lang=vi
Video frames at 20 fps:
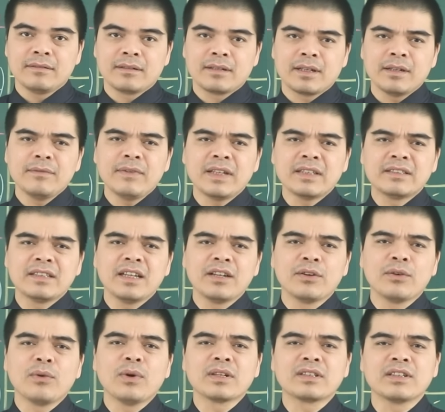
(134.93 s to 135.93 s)
Cái vận
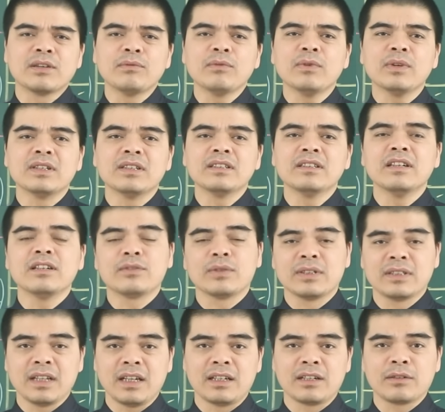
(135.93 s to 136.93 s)
trình cuộc sống của những người
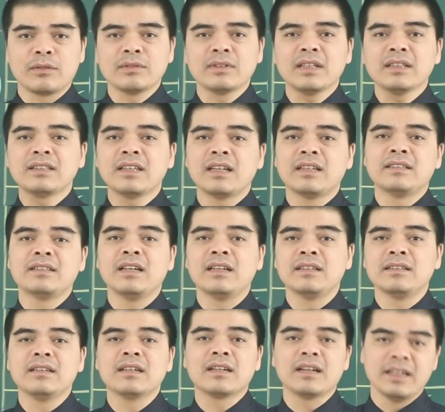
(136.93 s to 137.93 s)
tuổi Dần cũng sẽ dần
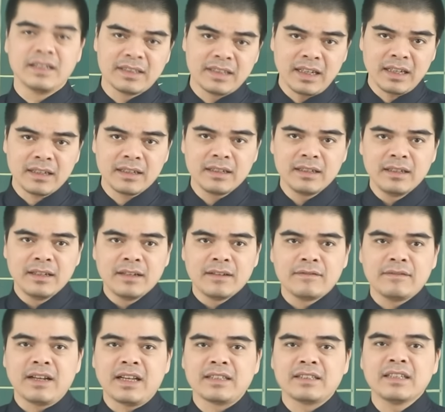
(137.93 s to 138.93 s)
dần được khởi sắc
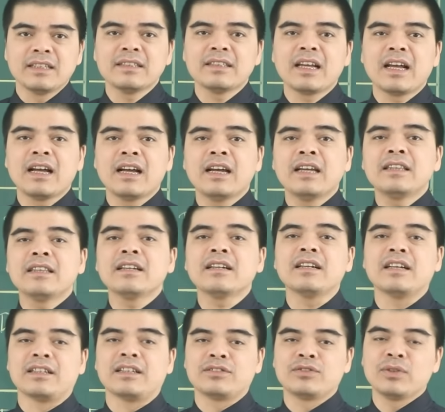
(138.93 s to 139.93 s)
và diễn ra hết sức
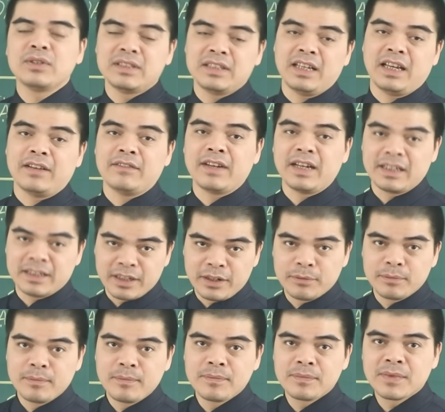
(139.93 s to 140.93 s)
là suôn sẻ và hanh
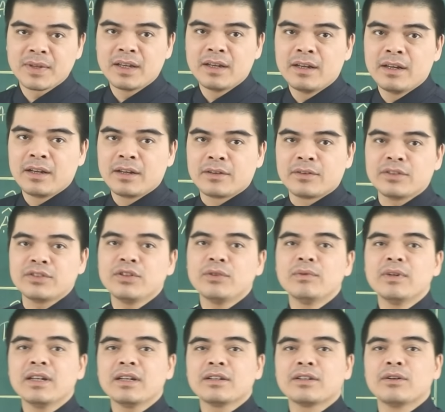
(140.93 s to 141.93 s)
thông. Nói
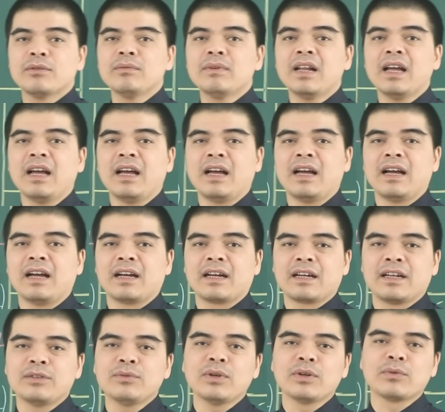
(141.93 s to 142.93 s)
chung ấy, cũng là
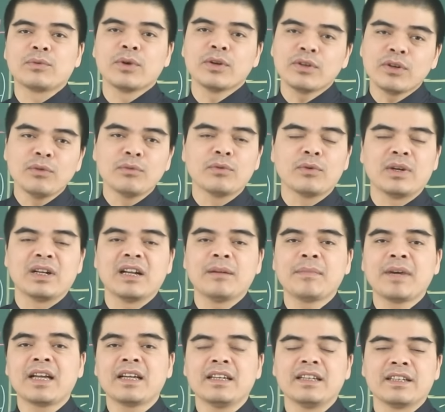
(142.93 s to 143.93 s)
cái tuần cuối cùng của
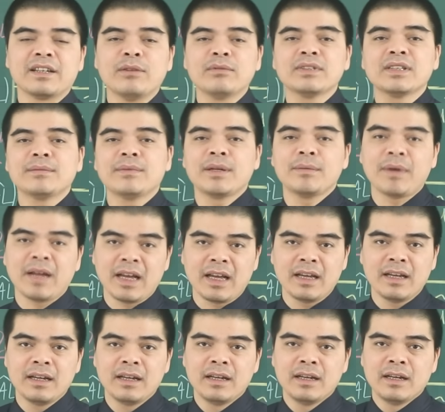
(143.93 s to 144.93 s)
năm 2023,
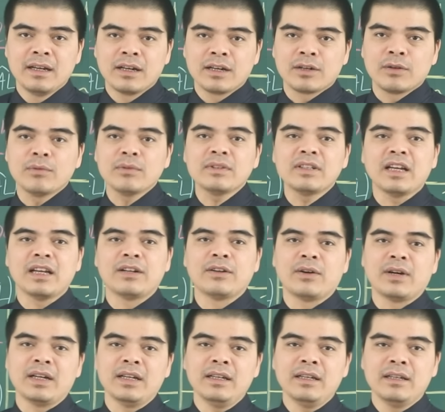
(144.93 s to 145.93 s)
cũng có thể
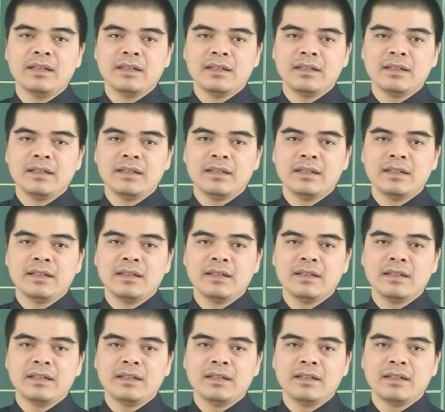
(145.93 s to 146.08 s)
nói